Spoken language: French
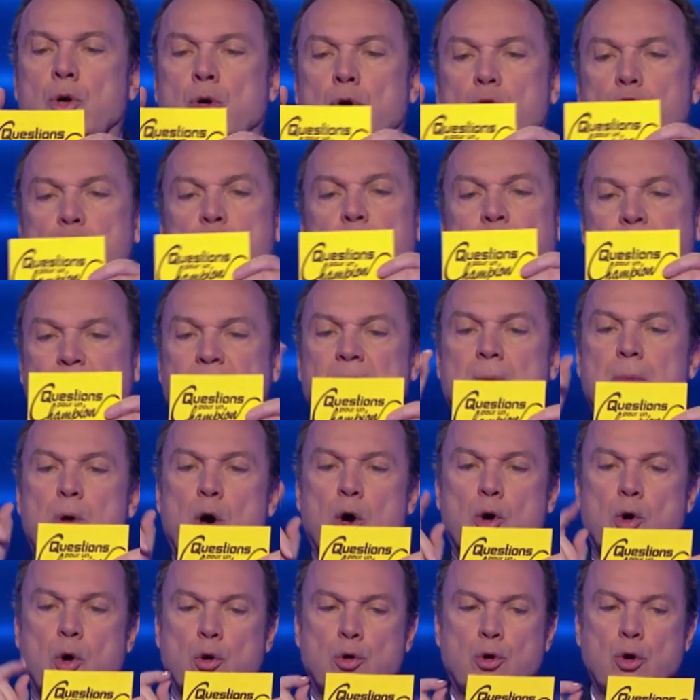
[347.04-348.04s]
Je fais d'abord
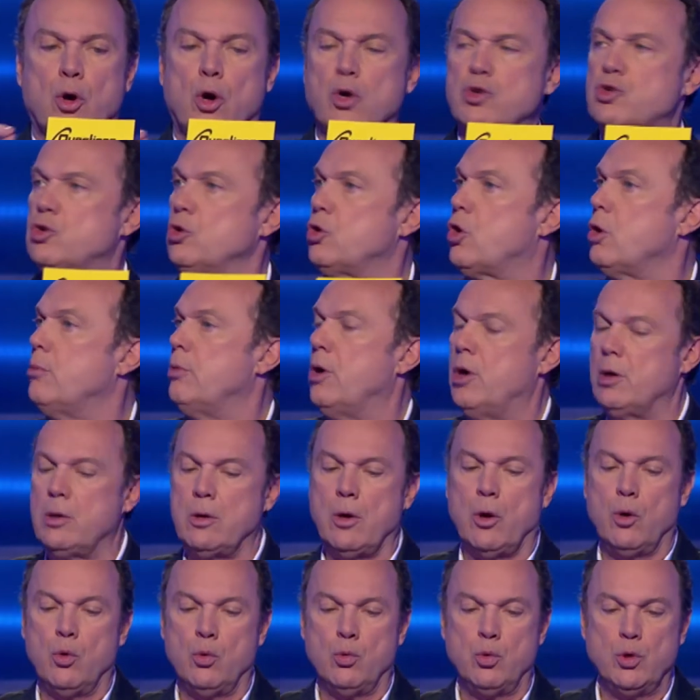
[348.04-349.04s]
concurrence au cowboy
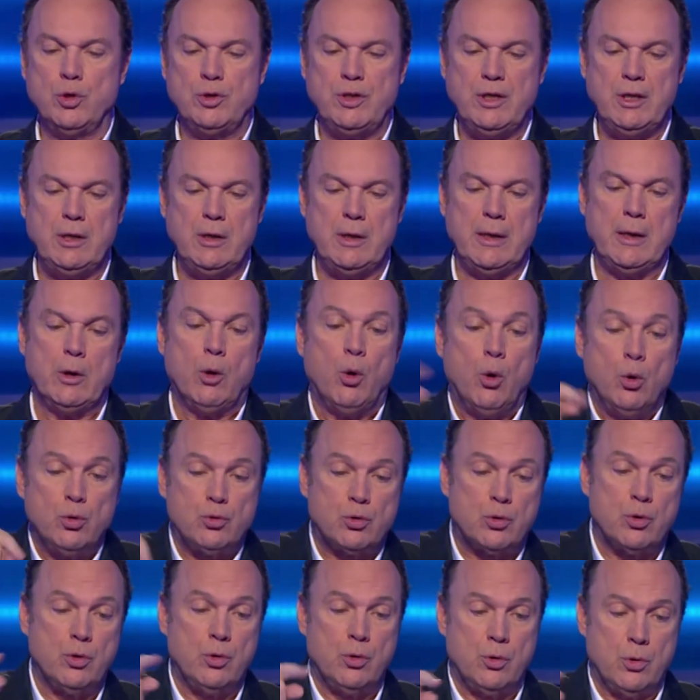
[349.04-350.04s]
Woody et
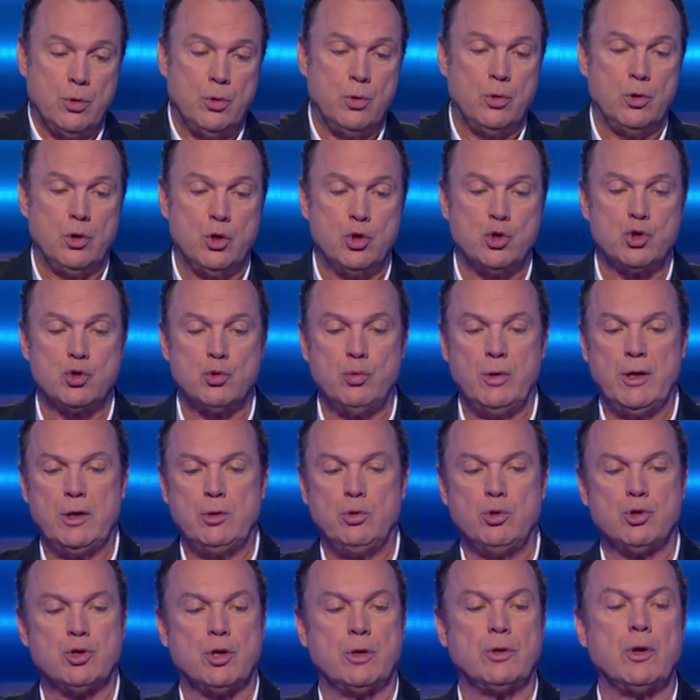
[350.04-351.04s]
autres euh, jouets
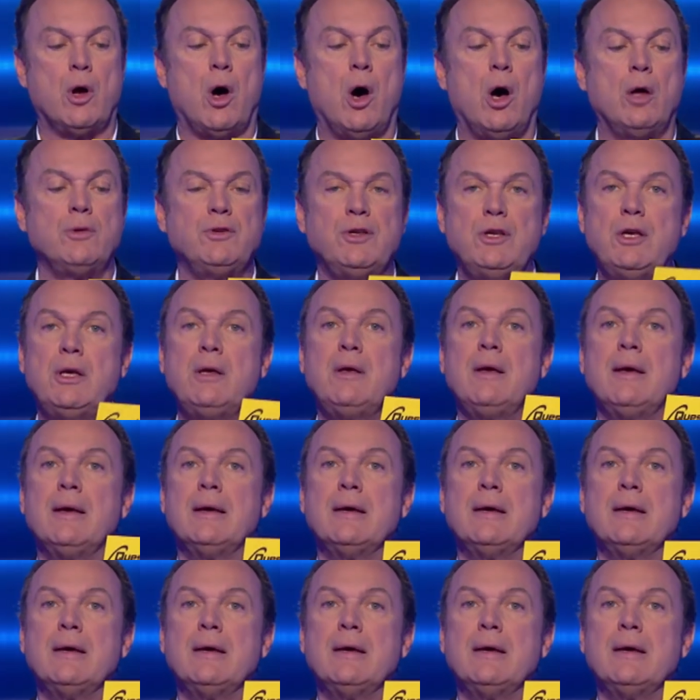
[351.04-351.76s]
du jeune Andy,